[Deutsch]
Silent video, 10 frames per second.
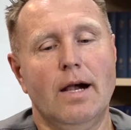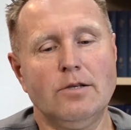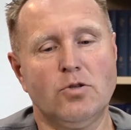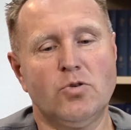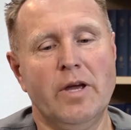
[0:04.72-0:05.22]

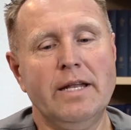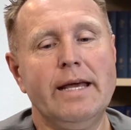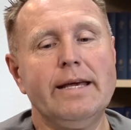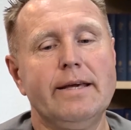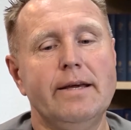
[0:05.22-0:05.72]
Also zur
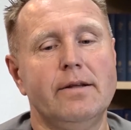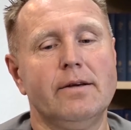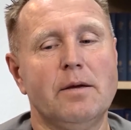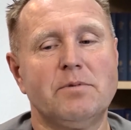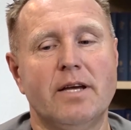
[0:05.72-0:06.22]

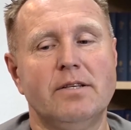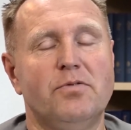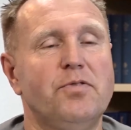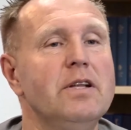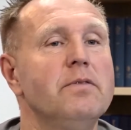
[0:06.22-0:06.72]
Händehygiene gibt es
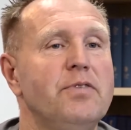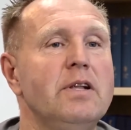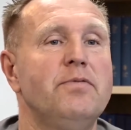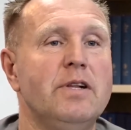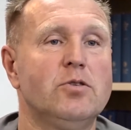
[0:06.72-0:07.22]
eigentlich viel,
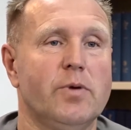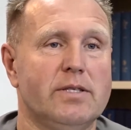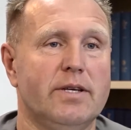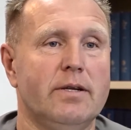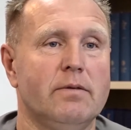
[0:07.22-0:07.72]
viel, viel zu
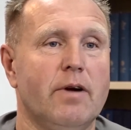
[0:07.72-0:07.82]
erzählen,